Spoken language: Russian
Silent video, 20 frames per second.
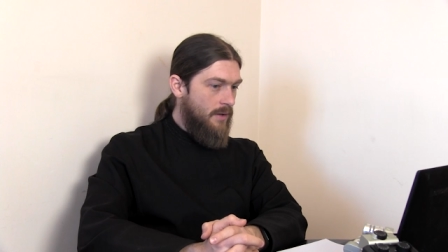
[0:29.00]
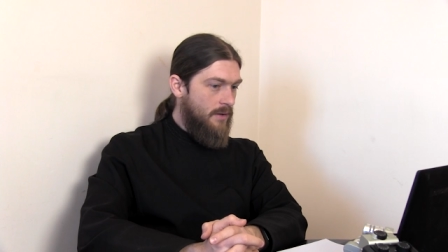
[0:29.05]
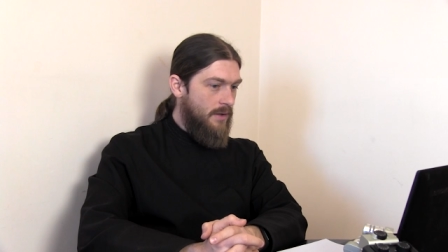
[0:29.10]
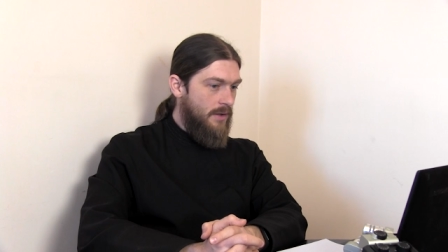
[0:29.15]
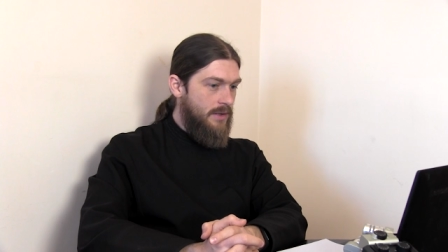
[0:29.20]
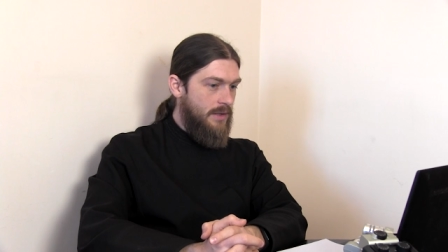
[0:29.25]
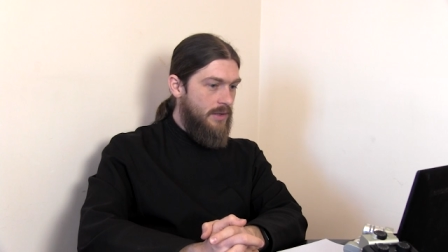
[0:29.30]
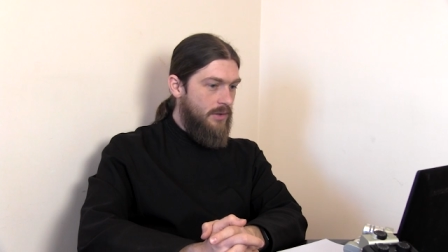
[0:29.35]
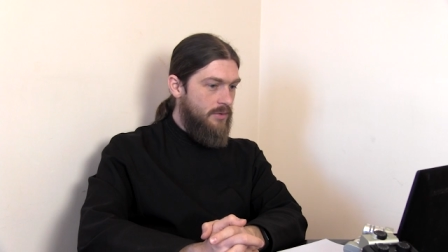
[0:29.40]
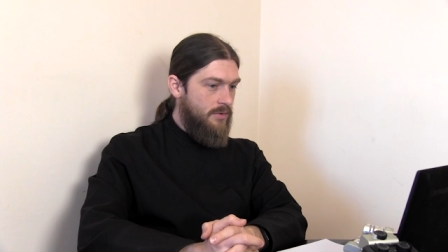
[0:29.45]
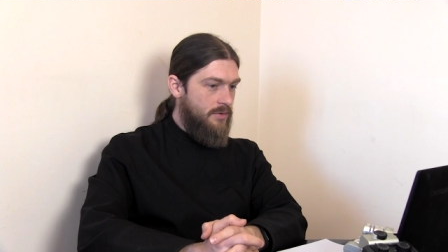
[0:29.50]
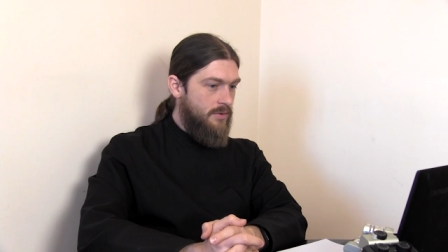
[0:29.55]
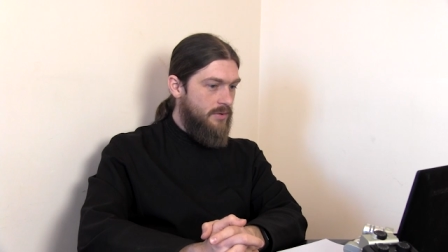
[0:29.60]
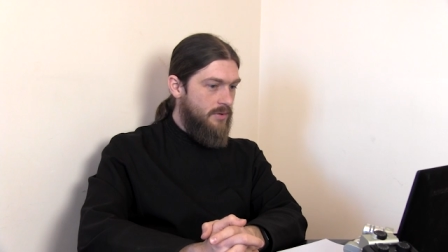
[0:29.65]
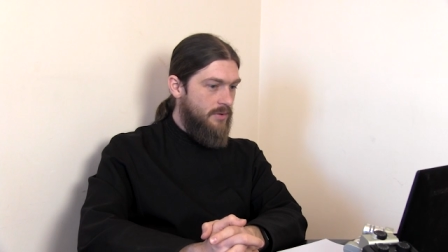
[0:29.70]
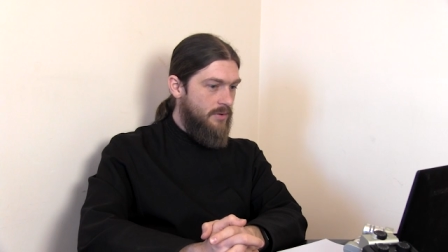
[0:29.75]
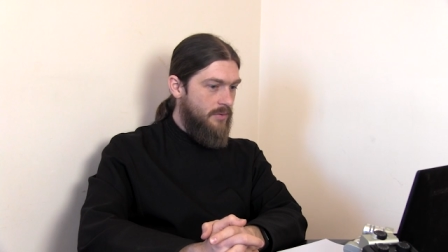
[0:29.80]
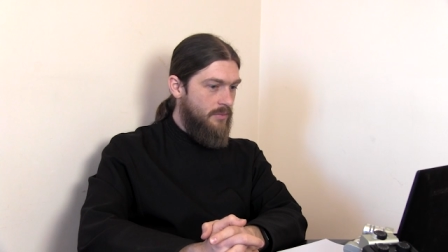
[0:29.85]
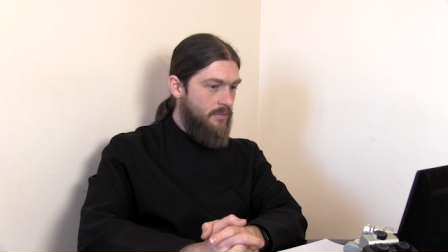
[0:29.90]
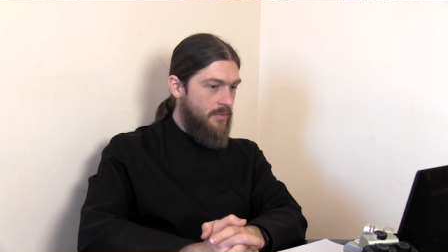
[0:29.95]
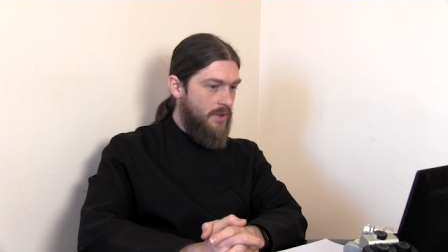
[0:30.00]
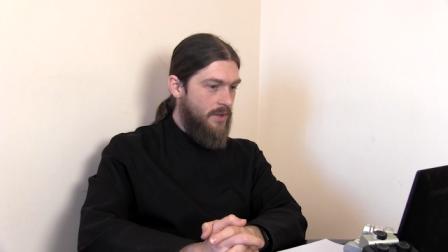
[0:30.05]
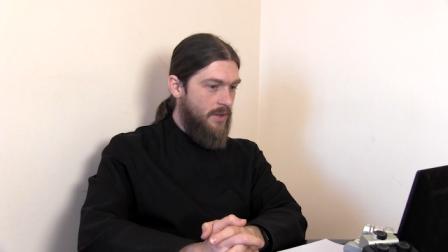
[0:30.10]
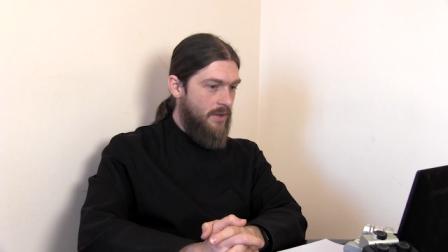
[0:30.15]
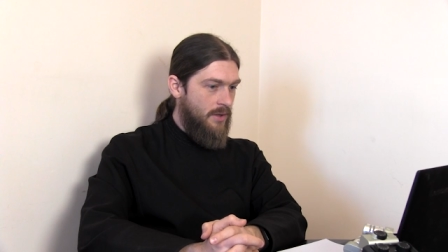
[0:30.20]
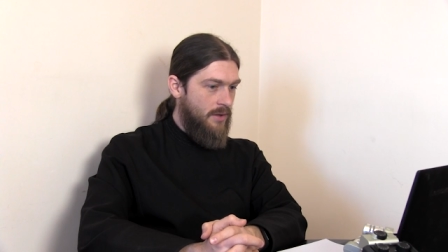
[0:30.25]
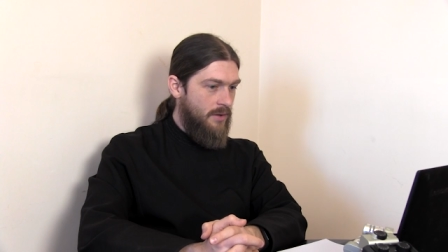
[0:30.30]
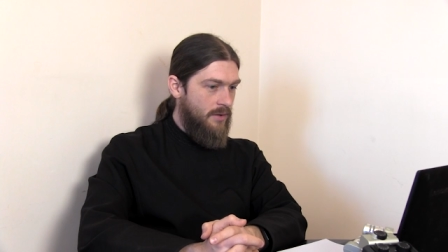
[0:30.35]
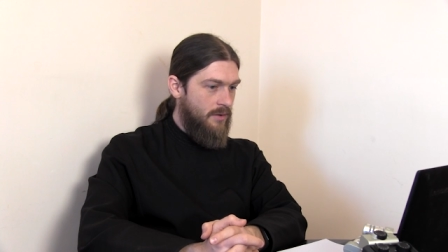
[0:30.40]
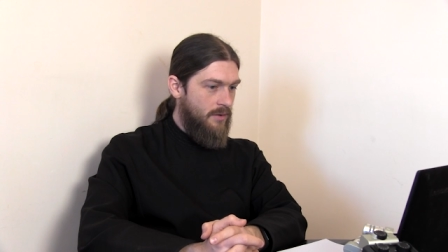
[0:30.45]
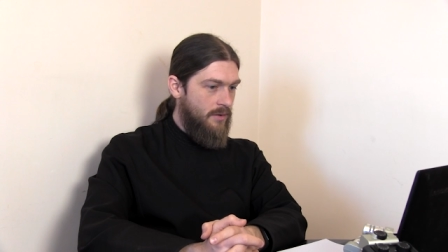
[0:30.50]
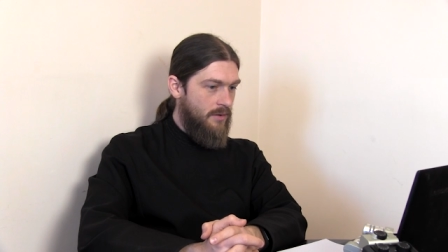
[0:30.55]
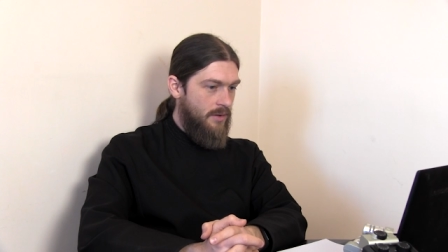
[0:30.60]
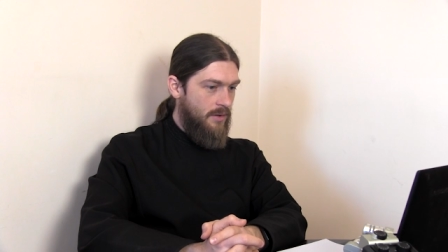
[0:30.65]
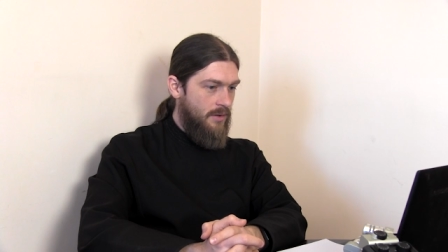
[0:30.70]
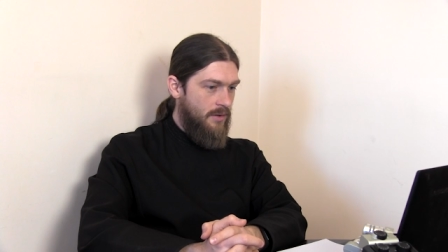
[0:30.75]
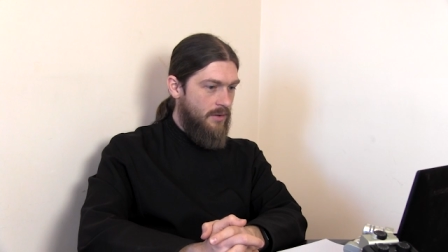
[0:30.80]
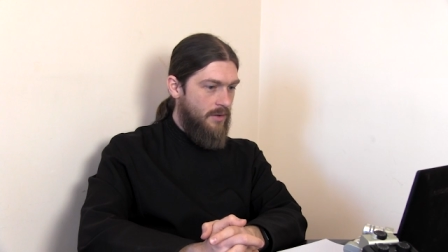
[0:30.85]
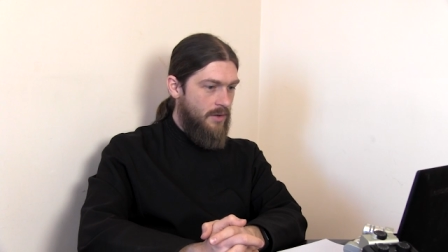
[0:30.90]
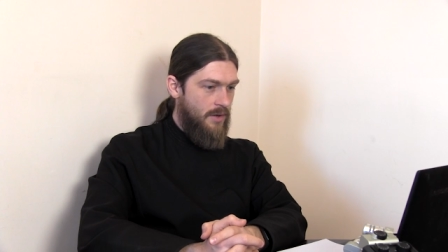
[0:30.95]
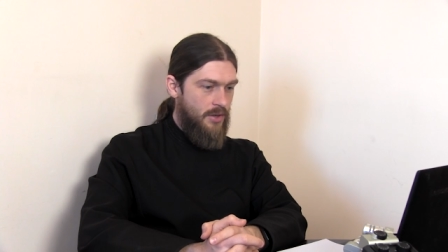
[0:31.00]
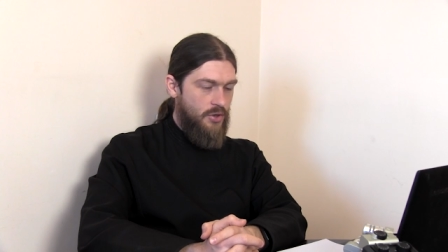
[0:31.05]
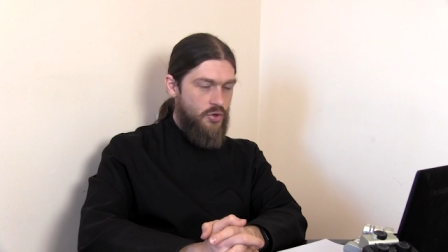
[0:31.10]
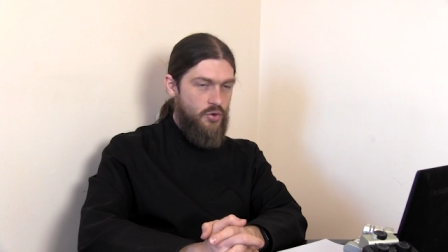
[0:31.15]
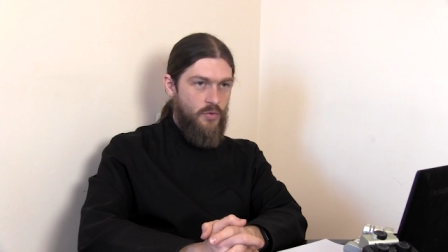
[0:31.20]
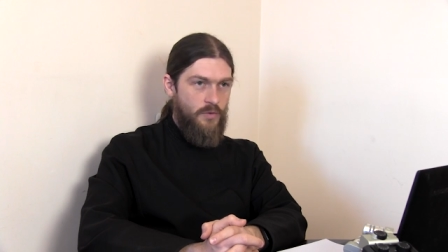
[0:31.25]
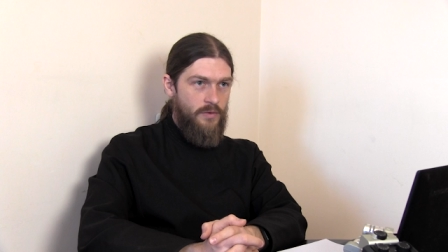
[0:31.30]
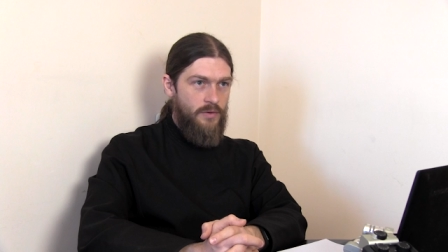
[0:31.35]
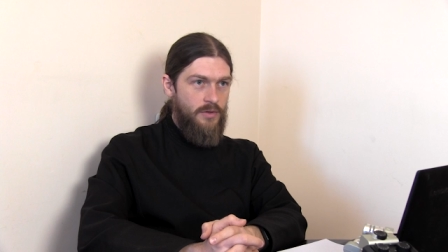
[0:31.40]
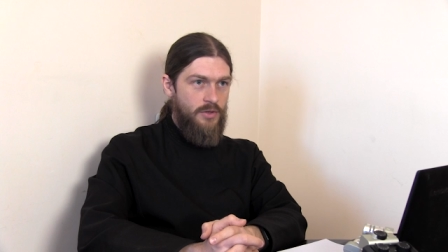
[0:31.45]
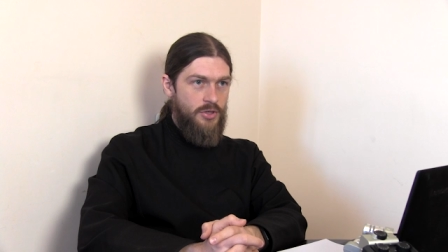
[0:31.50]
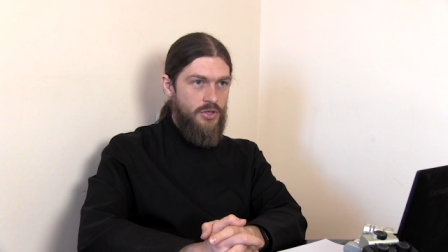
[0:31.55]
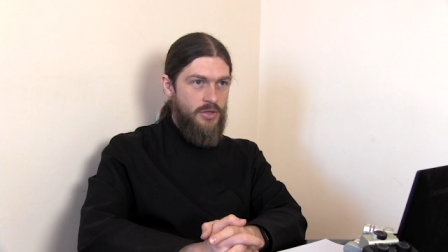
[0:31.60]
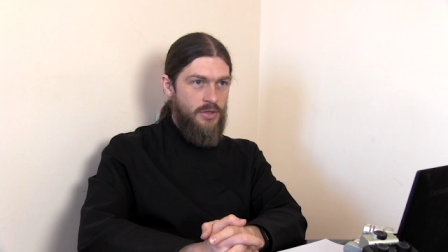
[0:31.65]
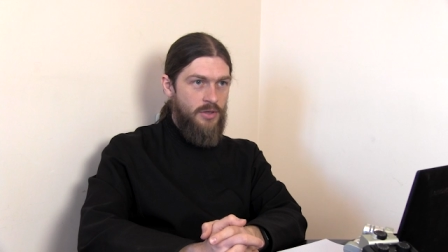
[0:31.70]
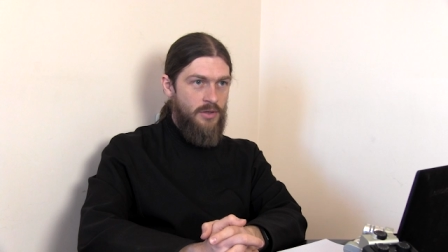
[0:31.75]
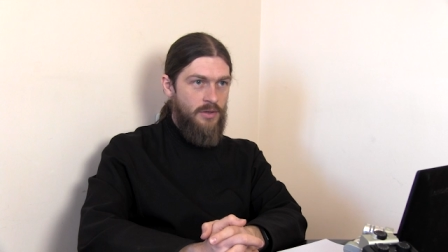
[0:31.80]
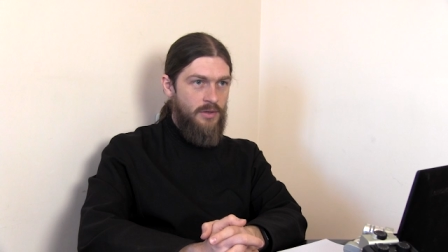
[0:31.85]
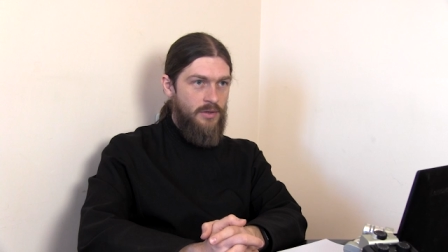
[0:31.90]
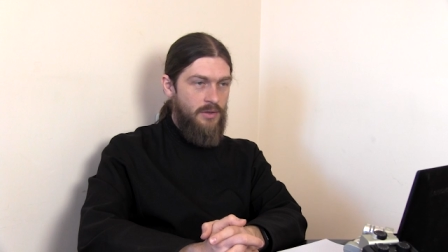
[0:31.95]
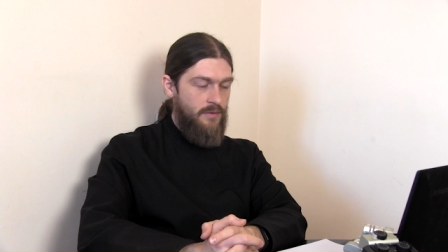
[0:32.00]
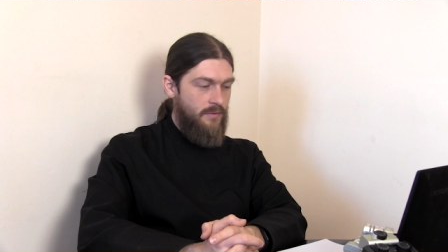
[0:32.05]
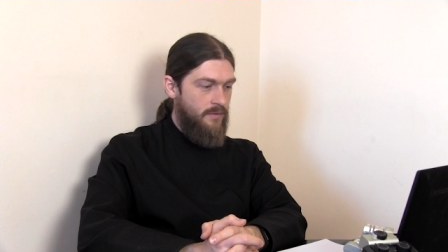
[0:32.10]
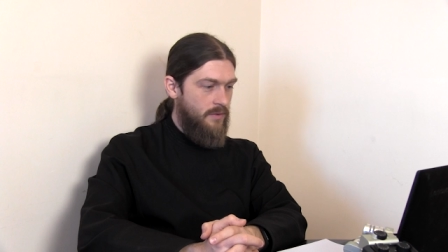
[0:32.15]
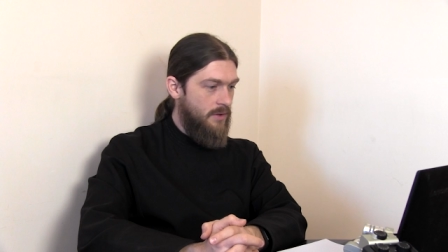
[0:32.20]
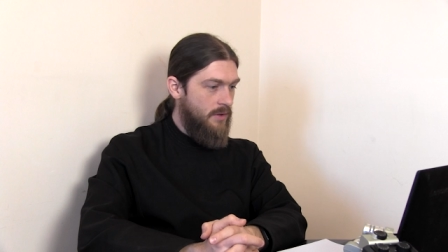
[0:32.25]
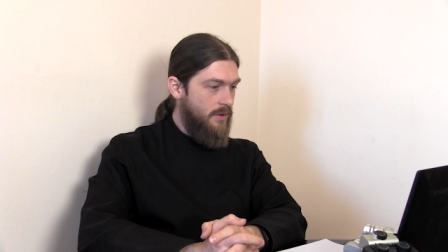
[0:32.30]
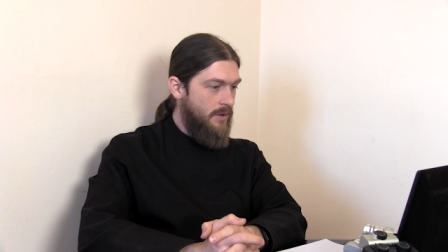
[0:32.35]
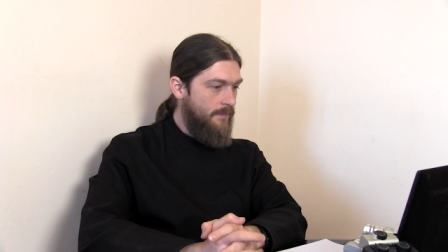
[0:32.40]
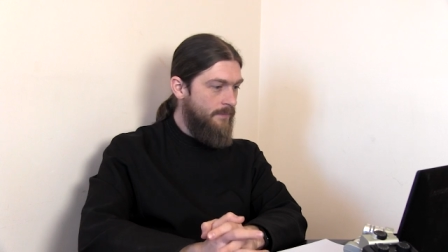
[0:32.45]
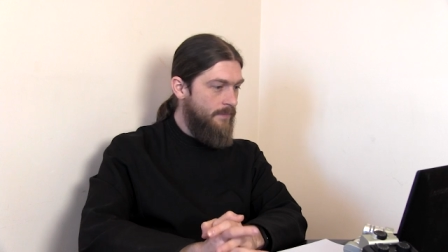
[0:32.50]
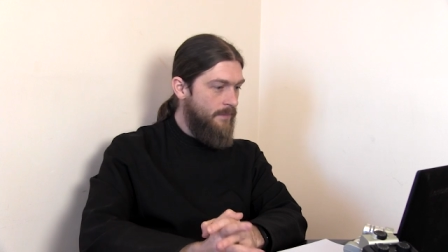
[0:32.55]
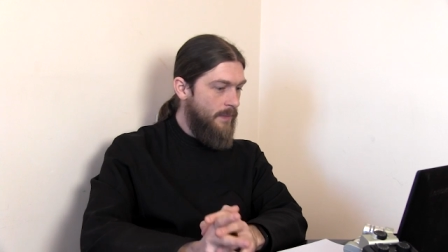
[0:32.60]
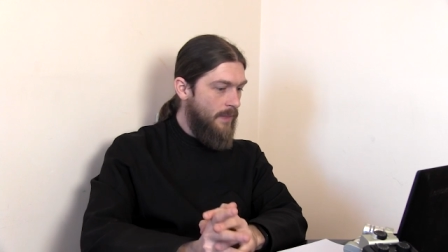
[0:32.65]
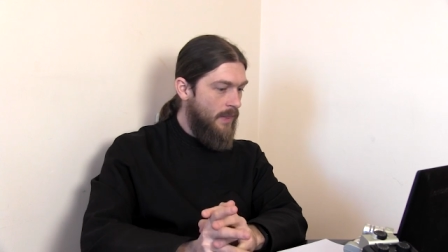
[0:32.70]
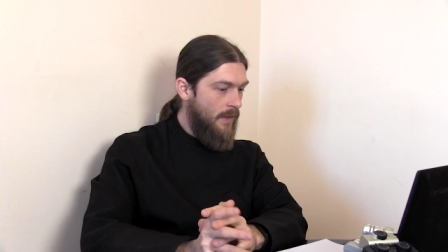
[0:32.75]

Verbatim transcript: Надеюсь, меня хорошо слышно и видно.